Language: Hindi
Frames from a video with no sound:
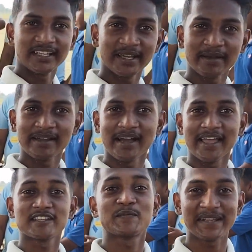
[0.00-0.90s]
ये
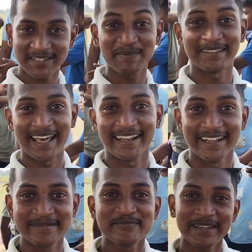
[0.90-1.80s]
एक्सपीरियंस बता रहे हैं